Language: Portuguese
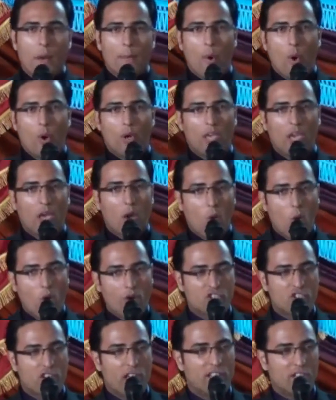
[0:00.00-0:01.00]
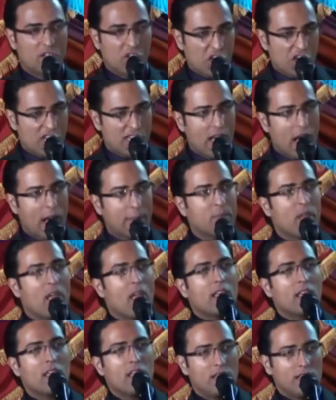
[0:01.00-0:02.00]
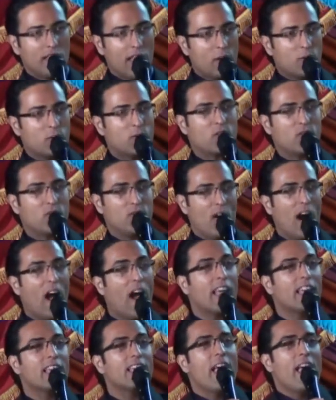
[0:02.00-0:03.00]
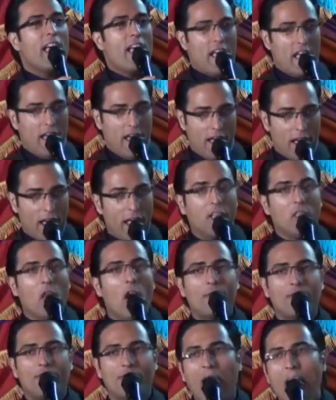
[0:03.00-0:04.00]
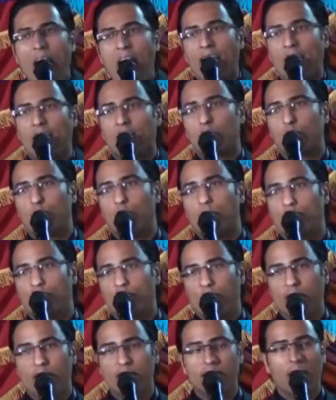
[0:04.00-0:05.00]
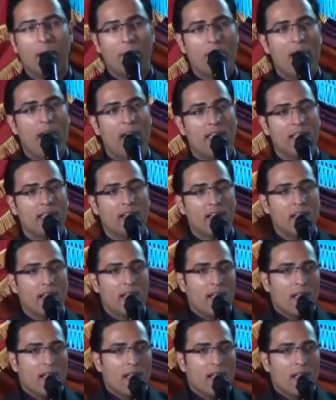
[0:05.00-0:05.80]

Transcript: porque hoje é dia que Deus vai renovar a sua vida. Amém?